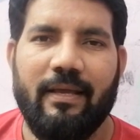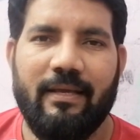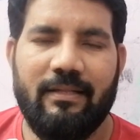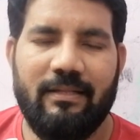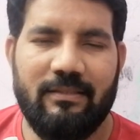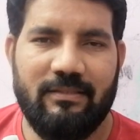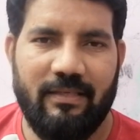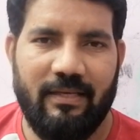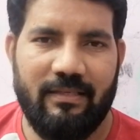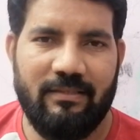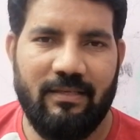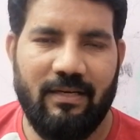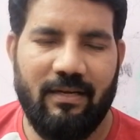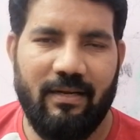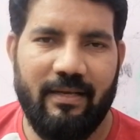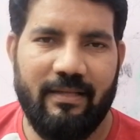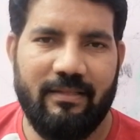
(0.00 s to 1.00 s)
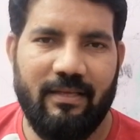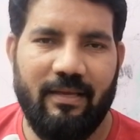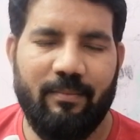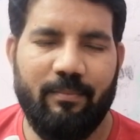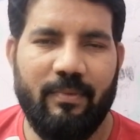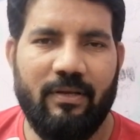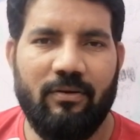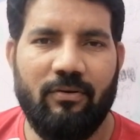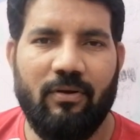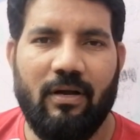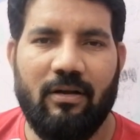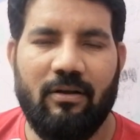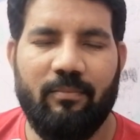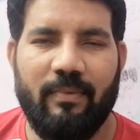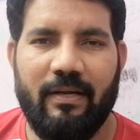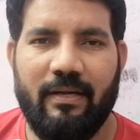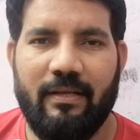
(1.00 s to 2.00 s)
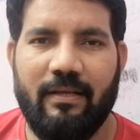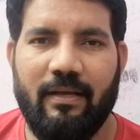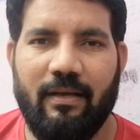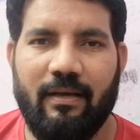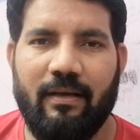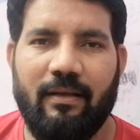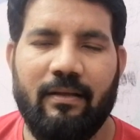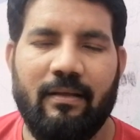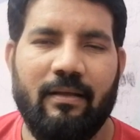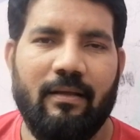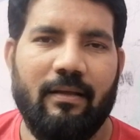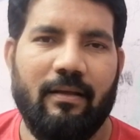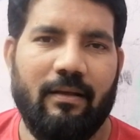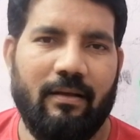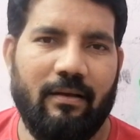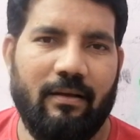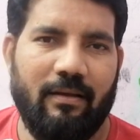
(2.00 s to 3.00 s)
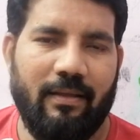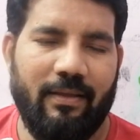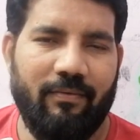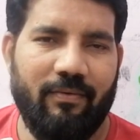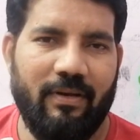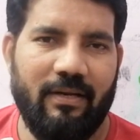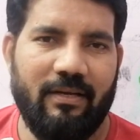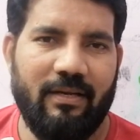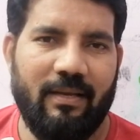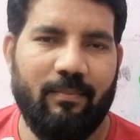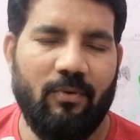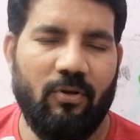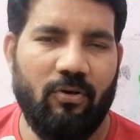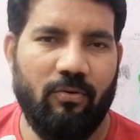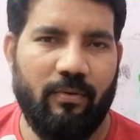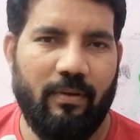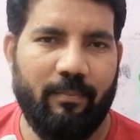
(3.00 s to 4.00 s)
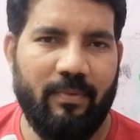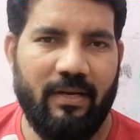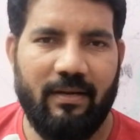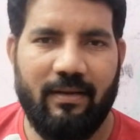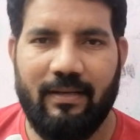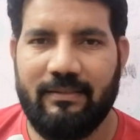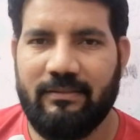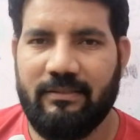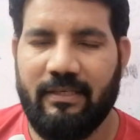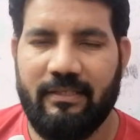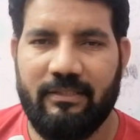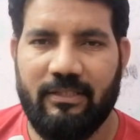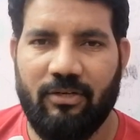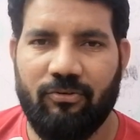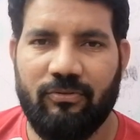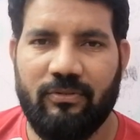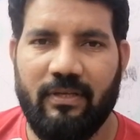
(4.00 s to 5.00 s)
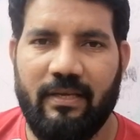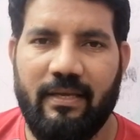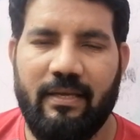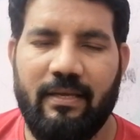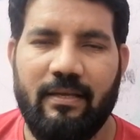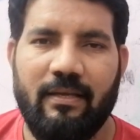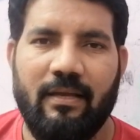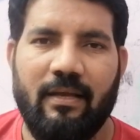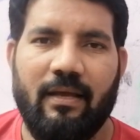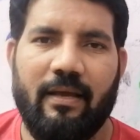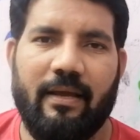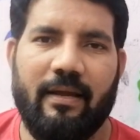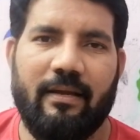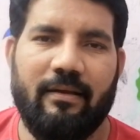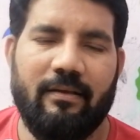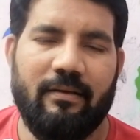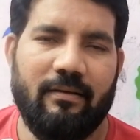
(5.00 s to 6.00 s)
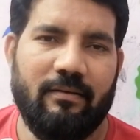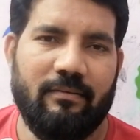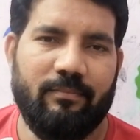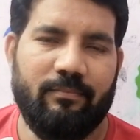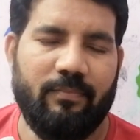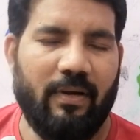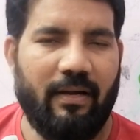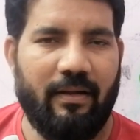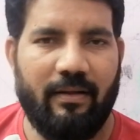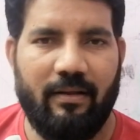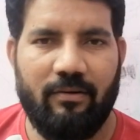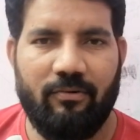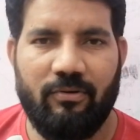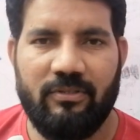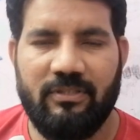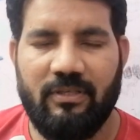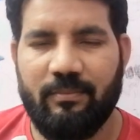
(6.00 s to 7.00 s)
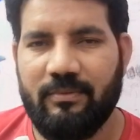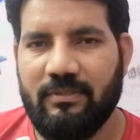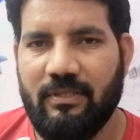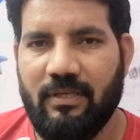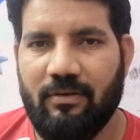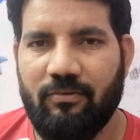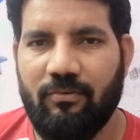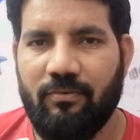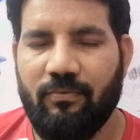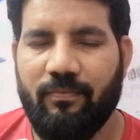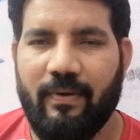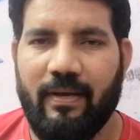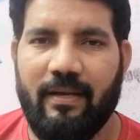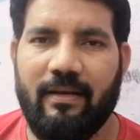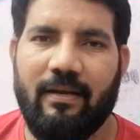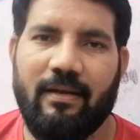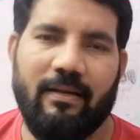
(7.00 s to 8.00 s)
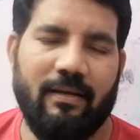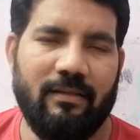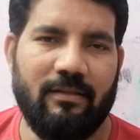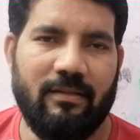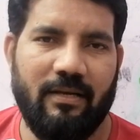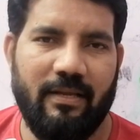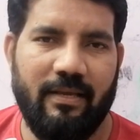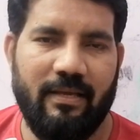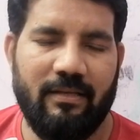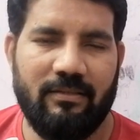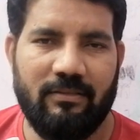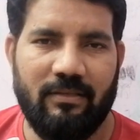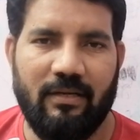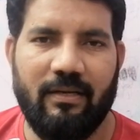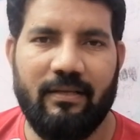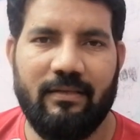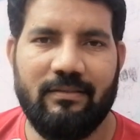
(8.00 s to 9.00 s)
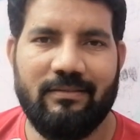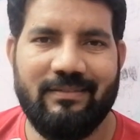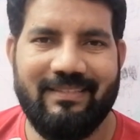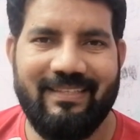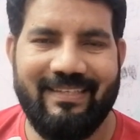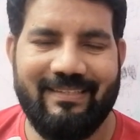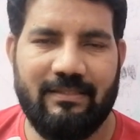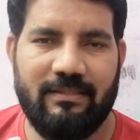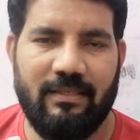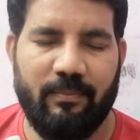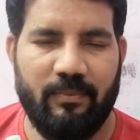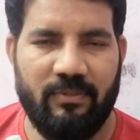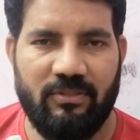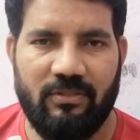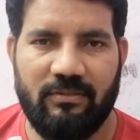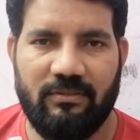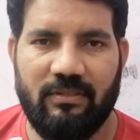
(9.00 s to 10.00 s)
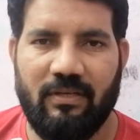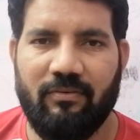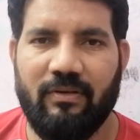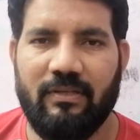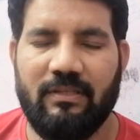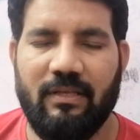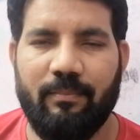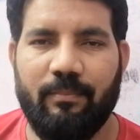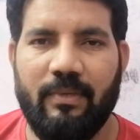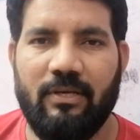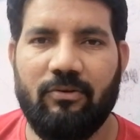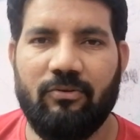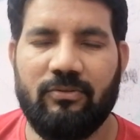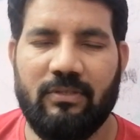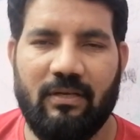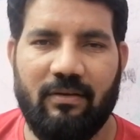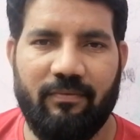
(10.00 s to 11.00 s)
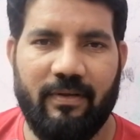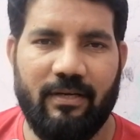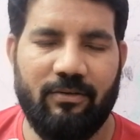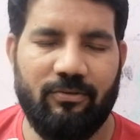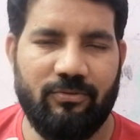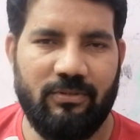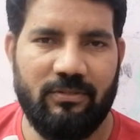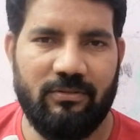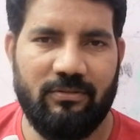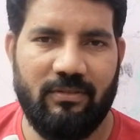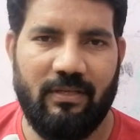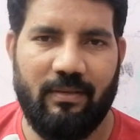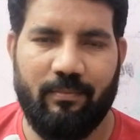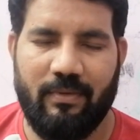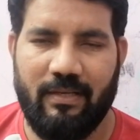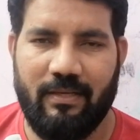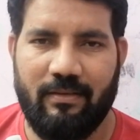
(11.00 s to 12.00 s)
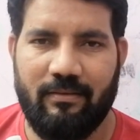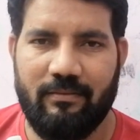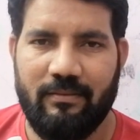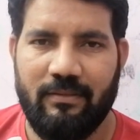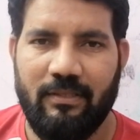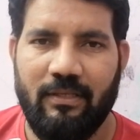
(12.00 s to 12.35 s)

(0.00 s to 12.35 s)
ఇది చేసినట్లయితే మీకు ఆటోమేటిక్గా ఈవినింగ్ టైంలో ఎంటెక్ క్లాస్ అనేవి జరుగుతాయి అండ్ ప్రాక్టికల్ కూడా చేపిస్తారు ఫైనల్గా త్రీ ఇయర్స్ అంటే సిక్స్ సెమిస్టర్స్ తర్వాత మీకు సర్టిఫికేట్ వచ్చేస్తుంది ఎంటెక్